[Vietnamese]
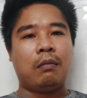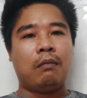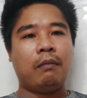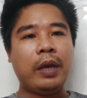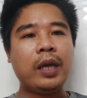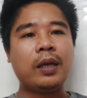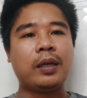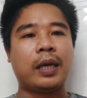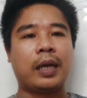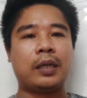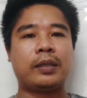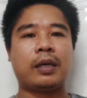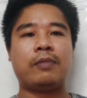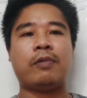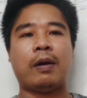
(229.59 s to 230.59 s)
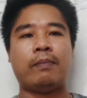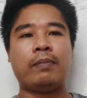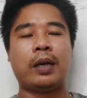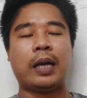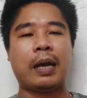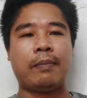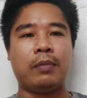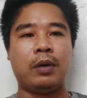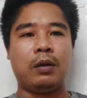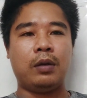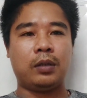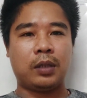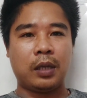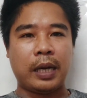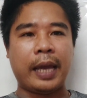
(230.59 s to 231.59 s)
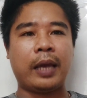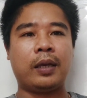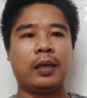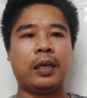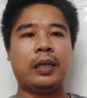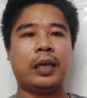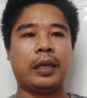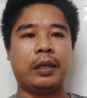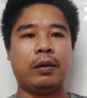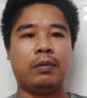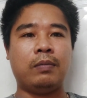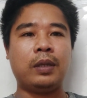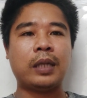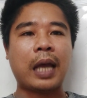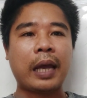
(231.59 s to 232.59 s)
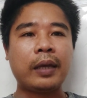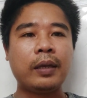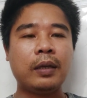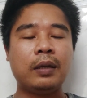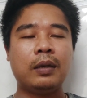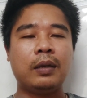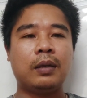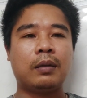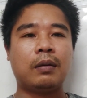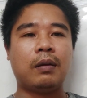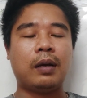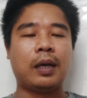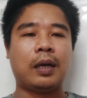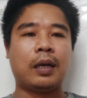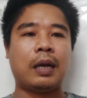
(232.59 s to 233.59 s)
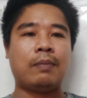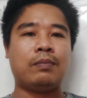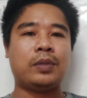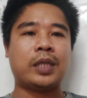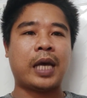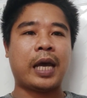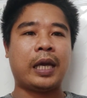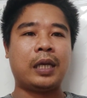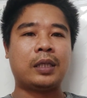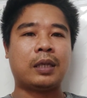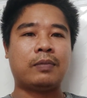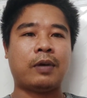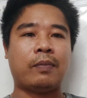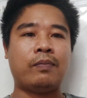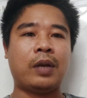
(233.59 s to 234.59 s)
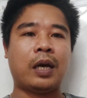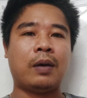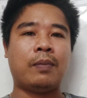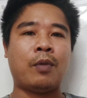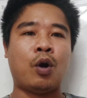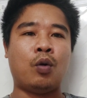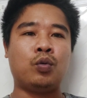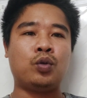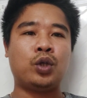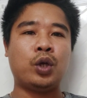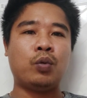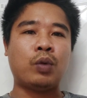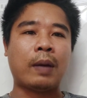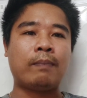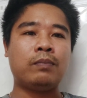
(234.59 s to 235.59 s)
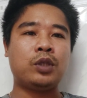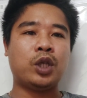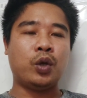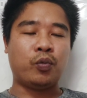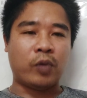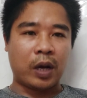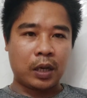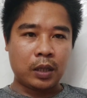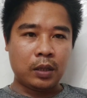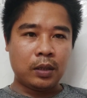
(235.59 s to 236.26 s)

biết về cái sản phẩm mà nam ngừa sơ đen trên nhà vườn Thái đó là Nam xài cái sản phẩm là bộ siêu nấm siêu phẫn